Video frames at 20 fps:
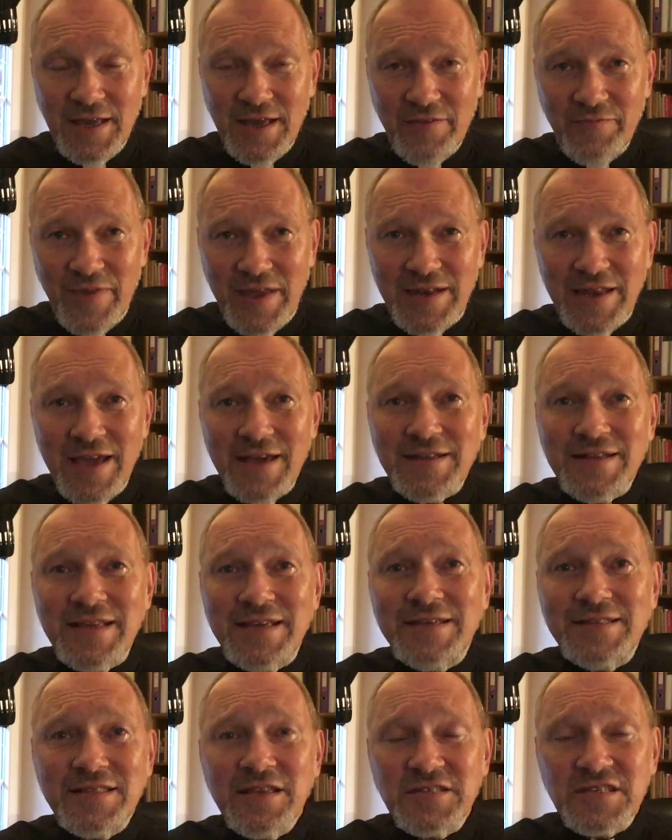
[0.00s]
wenn er
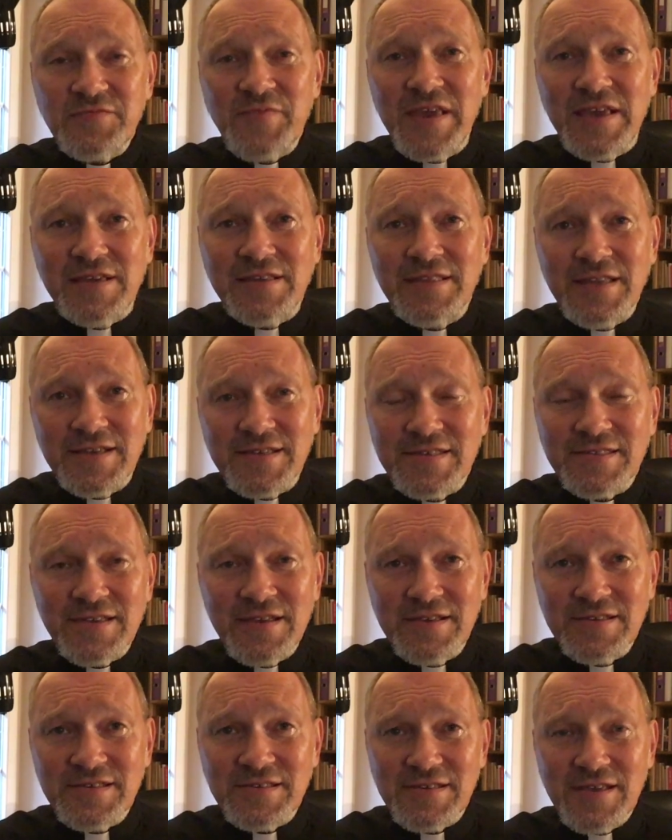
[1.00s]
nicht das Wichtigste
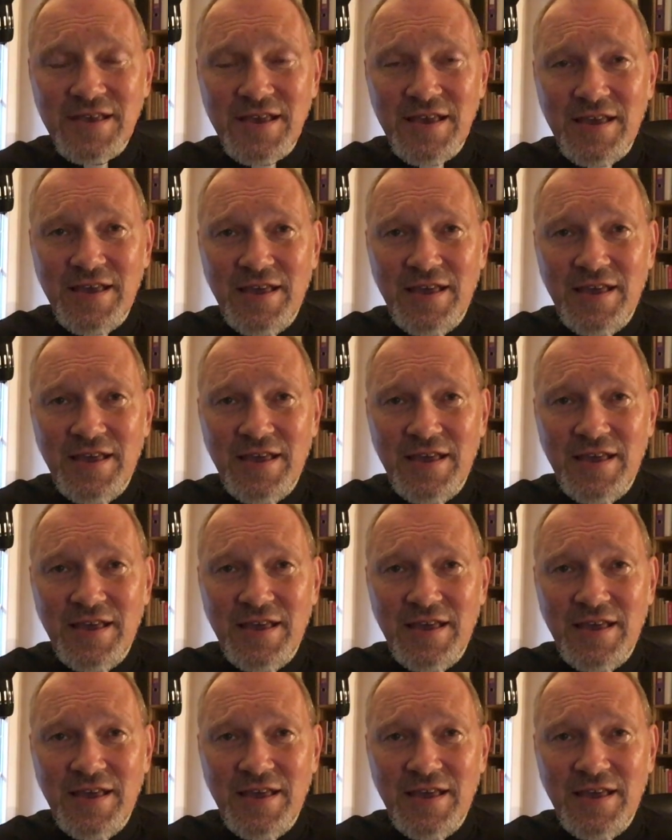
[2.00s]
ist,